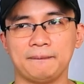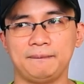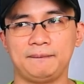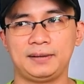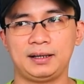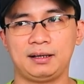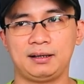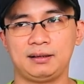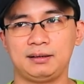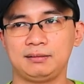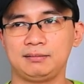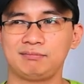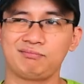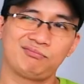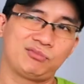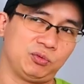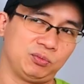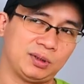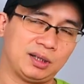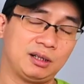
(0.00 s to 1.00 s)
và
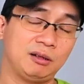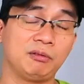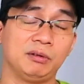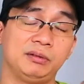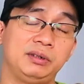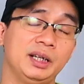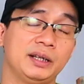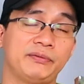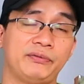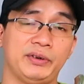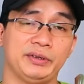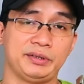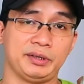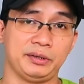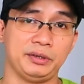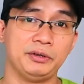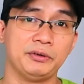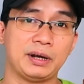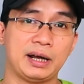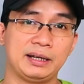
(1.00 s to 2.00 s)
chúng ta không cần thiết phải
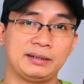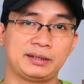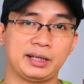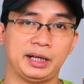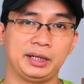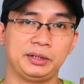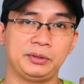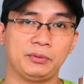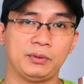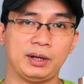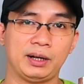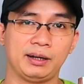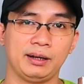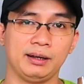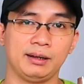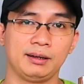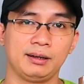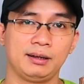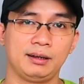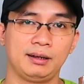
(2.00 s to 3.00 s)
sở hữu hai chai nước hoa
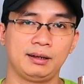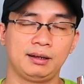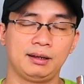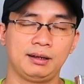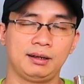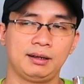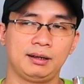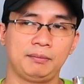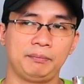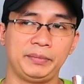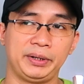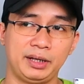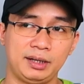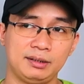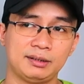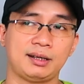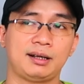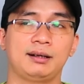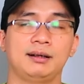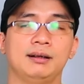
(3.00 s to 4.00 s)
này mình
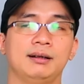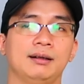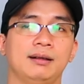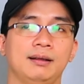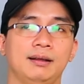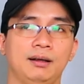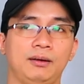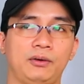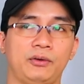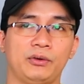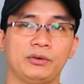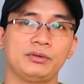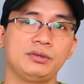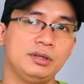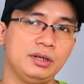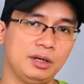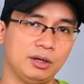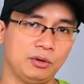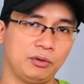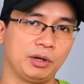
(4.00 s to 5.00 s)
nghĩ rằng là có
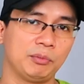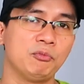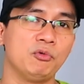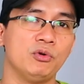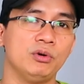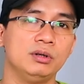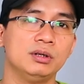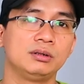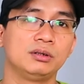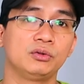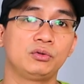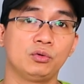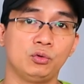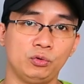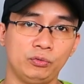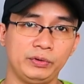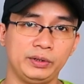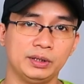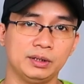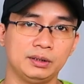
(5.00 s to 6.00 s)
nhiều cái mùi hương nó
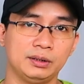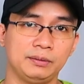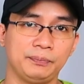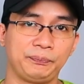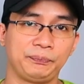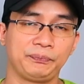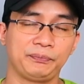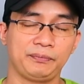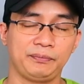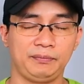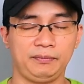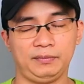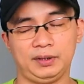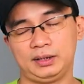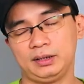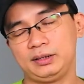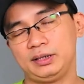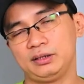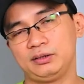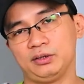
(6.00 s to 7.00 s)
thú vị hơn
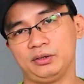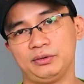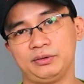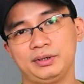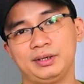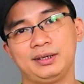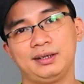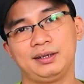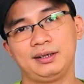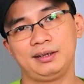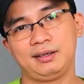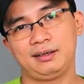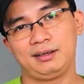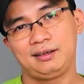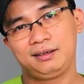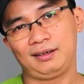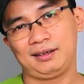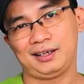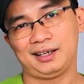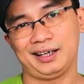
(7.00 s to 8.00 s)
và tất nhiên rồi
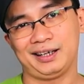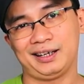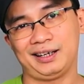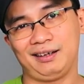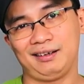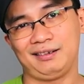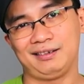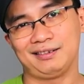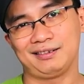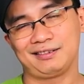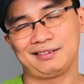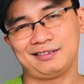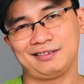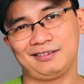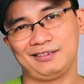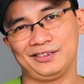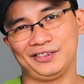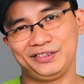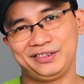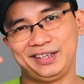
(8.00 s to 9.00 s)
cái này
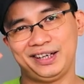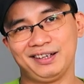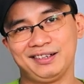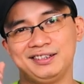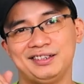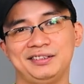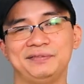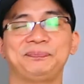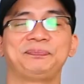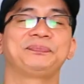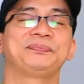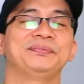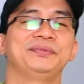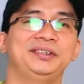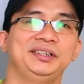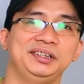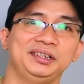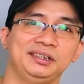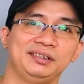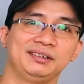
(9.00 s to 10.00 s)
nó rẻ hơn
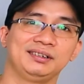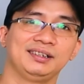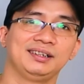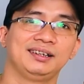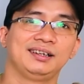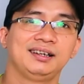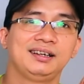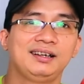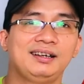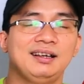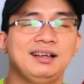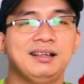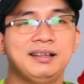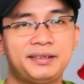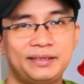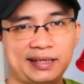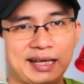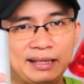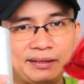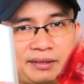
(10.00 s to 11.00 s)
thì
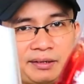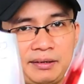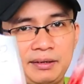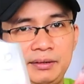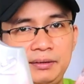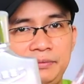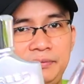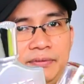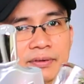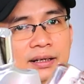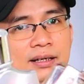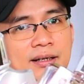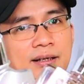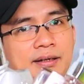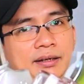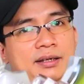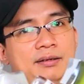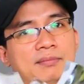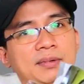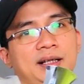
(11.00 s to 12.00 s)
Santa
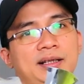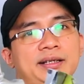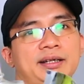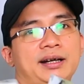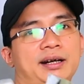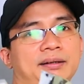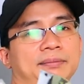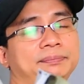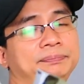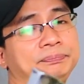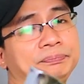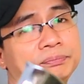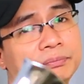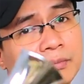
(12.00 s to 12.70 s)
và Himalaya